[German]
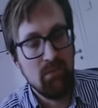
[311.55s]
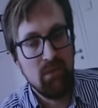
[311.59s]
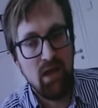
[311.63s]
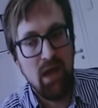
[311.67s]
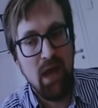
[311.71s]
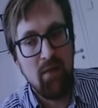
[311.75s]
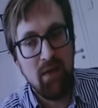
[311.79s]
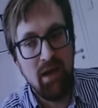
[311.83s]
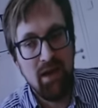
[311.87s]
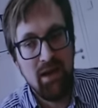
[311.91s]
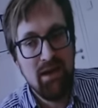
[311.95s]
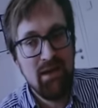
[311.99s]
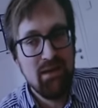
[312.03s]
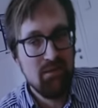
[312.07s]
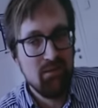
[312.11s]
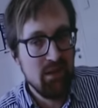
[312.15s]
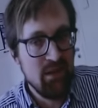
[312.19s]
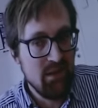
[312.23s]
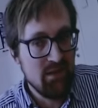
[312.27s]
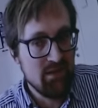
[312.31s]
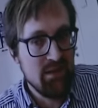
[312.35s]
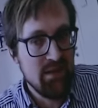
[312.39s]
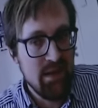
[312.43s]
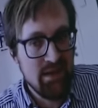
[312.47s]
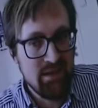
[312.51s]
Aber
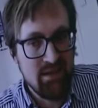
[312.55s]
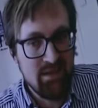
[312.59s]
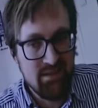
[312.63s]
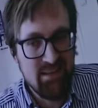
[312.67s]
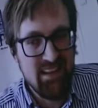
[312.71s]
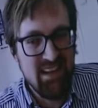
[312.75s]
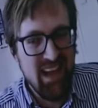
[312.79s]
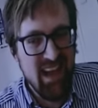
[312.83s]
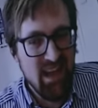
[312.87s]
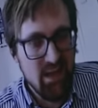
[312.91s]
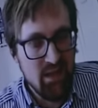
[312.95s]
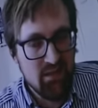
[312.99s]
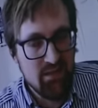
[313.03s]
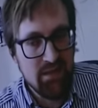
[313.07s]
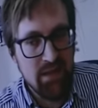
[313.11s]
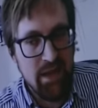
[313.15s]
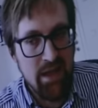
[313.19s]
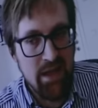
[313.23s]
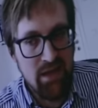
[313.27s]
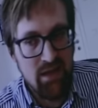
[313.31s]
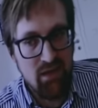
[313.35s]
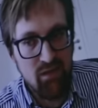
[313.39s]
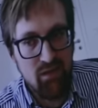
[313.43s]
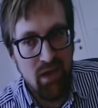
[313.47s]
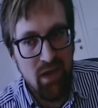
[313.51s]
wie gesagt, das sind alles
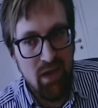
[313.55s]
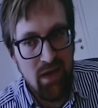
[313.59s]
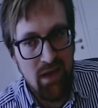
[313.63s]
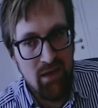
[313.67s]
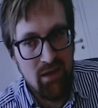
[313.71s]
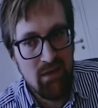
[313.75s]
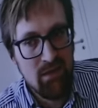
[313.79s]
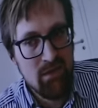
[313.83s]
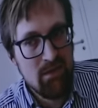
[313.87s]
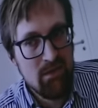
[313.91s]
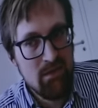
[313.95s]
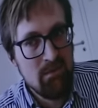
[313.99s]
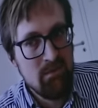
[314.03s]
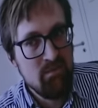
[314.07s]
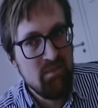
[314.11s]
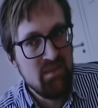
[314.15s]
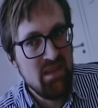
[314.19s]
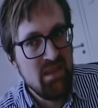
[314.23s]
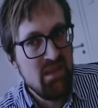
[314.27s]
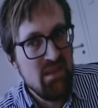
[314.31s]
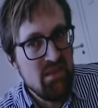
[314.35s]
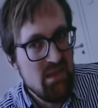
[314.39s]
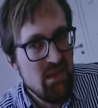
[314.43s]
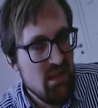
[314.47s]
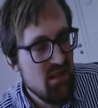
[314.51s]
eigentlich Fälle,
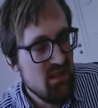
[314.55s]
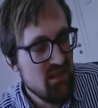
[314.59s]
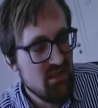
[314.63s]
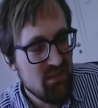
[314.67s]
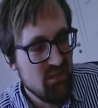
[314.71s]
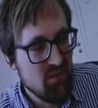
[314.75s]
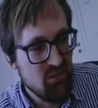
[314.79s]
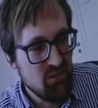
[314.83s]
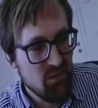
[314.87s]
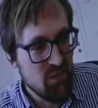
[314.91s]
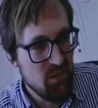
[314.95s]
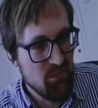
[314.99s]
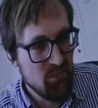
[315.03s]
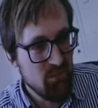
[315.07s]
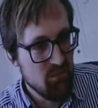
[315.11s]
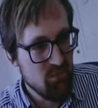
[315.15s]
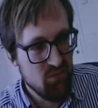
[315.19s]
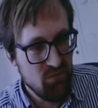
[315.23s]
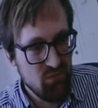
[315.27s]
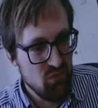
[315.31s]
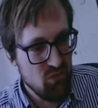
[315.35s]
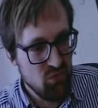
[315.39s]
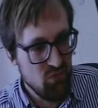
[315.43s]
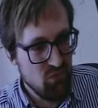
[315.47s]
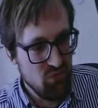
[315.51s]
die nicht zu einem,
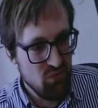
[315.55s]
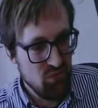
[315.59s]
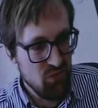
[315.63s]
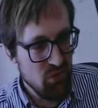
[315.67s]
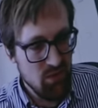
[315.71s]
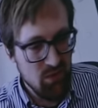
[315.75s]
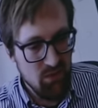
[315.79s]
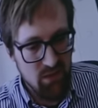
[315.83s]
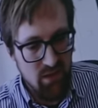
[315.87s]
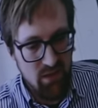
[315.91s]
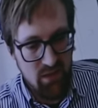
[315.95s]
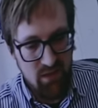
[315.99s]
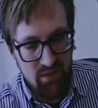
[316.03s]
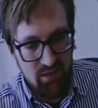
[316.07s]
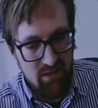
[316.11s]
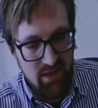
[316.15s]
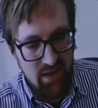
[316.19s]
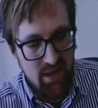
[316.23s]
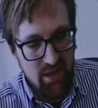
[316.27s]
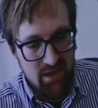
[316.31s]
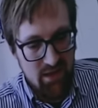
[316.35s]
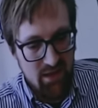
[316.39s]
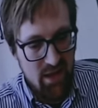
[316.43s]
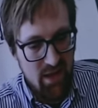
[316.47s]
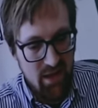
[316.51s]
zu einem, äh,
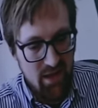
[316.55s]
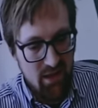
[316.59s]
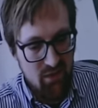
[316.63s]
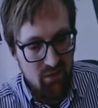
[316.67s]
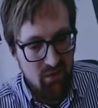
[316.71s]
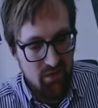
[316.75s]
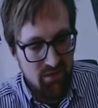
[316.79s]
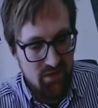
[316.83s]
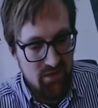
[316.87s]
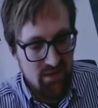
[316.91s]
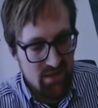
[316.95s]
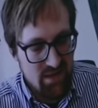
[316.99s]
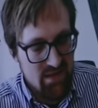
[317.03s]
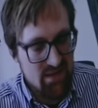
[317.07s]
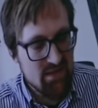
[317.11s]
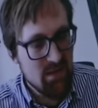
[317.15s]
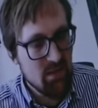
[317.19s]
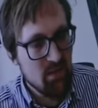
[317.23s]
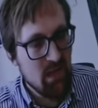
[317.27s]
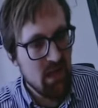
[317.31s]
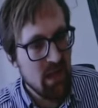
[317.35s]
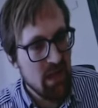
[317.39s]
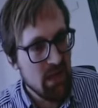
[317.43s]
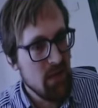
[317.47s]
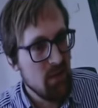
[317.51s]
die, die quasi nicht
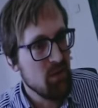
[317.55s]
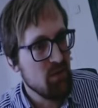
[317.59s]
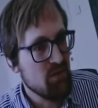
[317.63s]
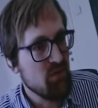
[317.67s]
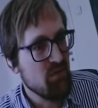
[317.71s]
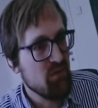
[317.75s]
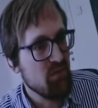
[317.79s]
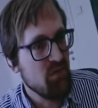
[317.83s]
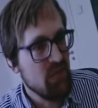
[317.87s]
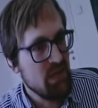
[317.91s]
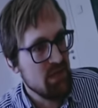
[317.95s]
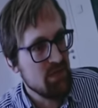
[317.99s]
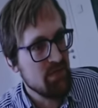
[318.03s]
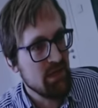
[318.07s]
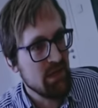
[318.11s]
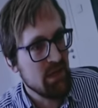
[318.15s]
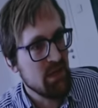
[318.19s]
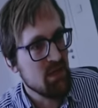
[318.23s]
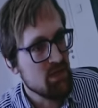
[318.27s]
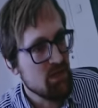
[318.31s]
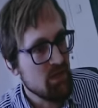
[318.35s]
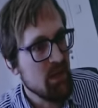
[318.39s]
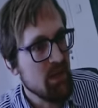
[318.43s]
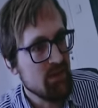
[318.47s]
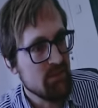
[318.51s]
einem Cannabis-Flashback
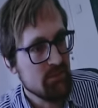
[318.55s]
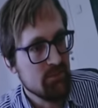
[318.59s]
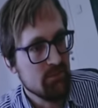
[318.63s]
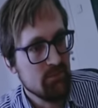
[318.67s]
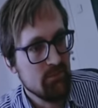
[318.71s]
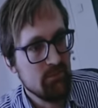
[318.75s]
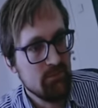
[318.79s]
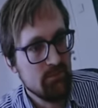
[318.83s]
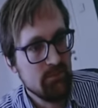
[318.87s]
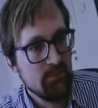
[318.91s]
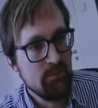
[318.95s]
entsprechen.